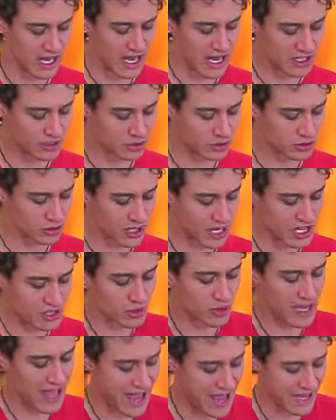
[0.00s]
¿Eso, es,
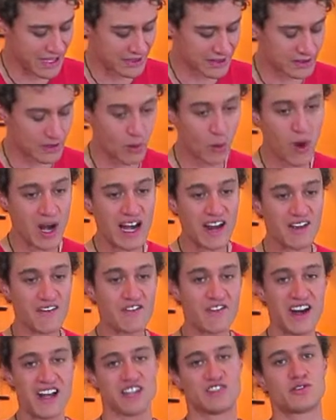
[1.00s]
¿Eso qué es? Huele
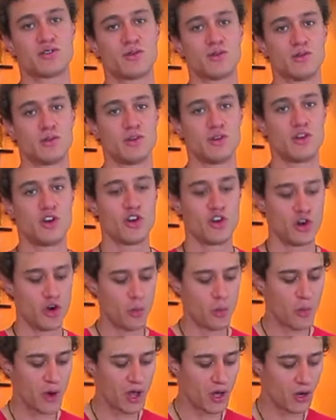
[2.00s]
fresco.
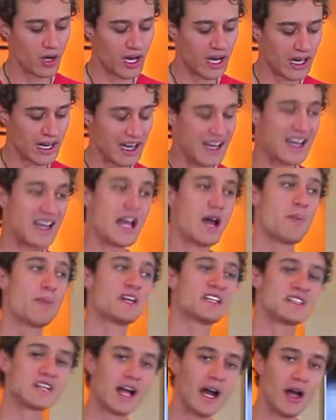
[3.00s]
No puede oler ni a
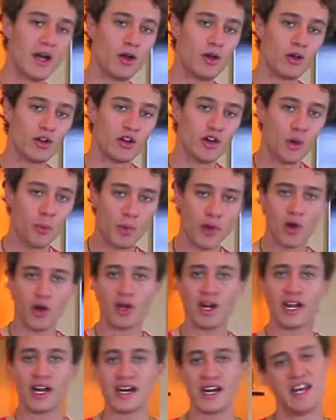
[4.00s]
pescado, no puede
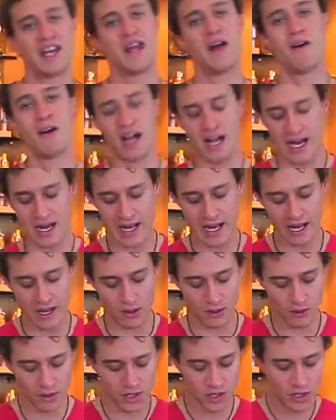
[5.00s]
oler ni a
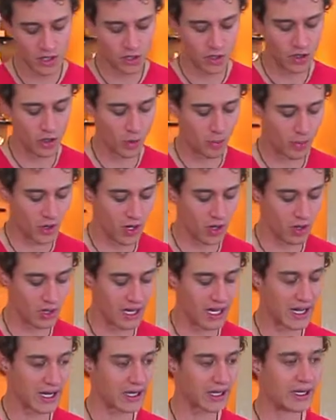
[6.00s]
bacalao, no puede
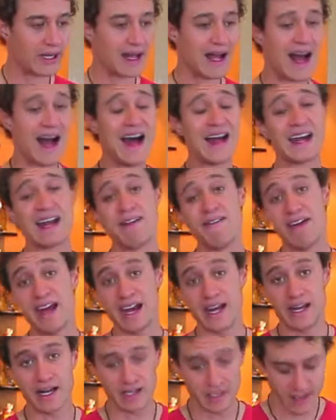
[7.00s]
oler a
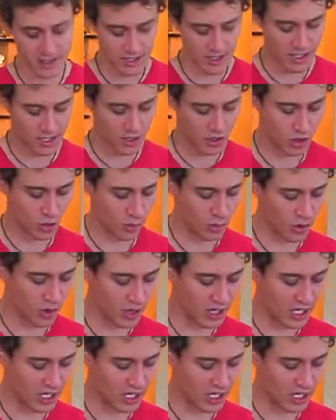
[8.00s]
nevera, no puede